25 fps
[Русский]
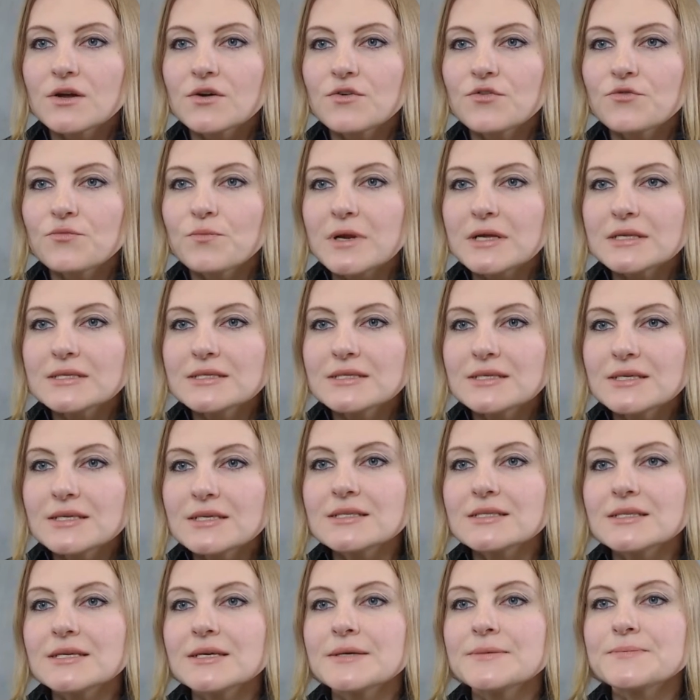в
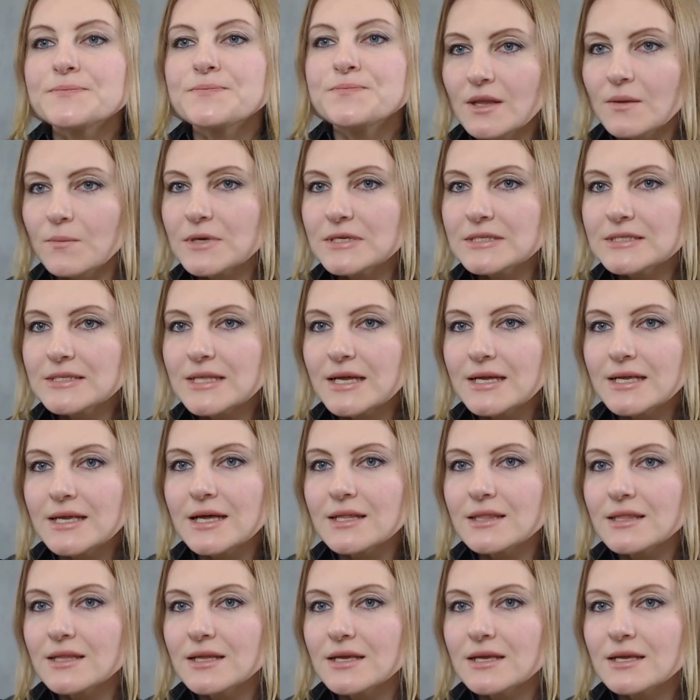процессе
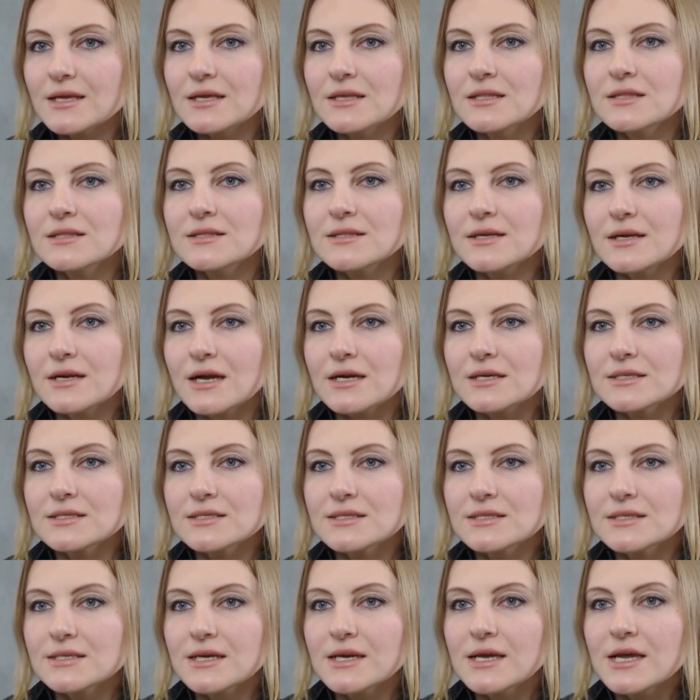постоянной
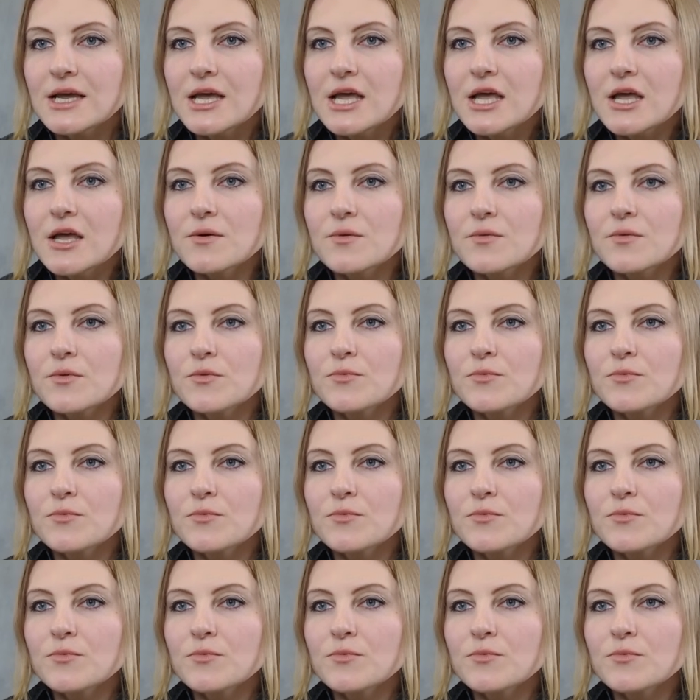интеракции э,